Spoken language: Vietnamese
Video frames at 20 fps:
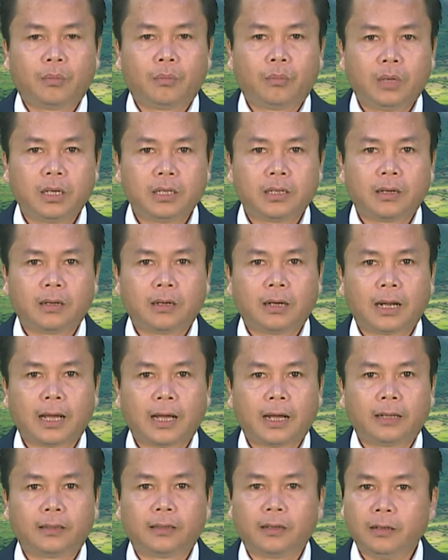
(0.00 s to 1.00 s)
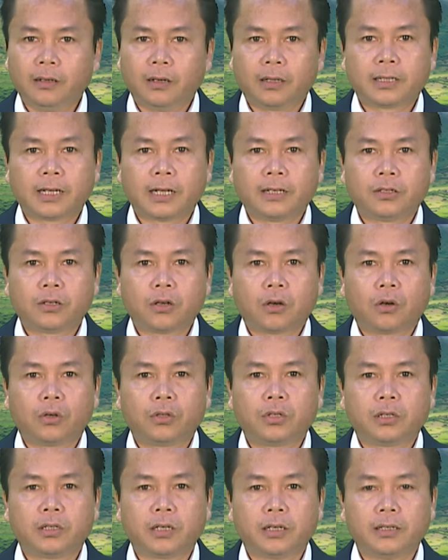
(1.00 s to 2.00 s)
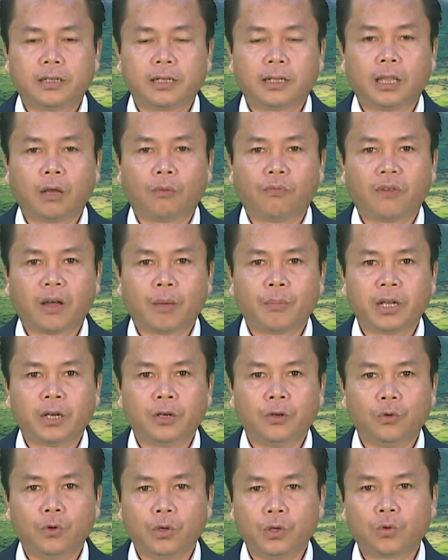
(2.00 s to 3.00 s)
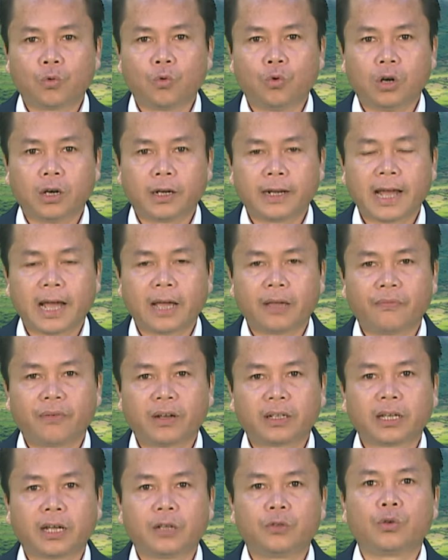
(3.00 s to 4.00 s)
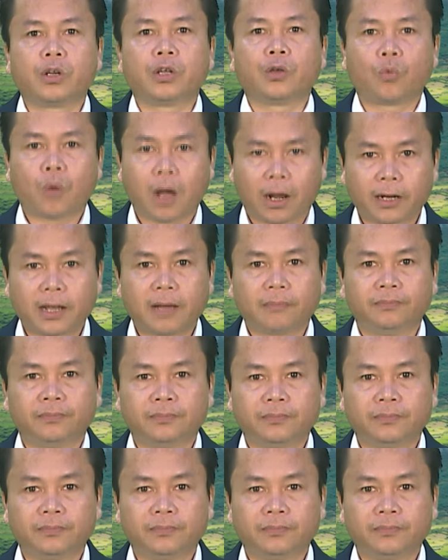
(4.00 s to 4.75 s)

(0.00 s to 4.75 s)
Bây giờ là thời lượng dành cho chương trình dân tộc và miền núi của Đài Phát thanh Truyền hình Quảng Nam.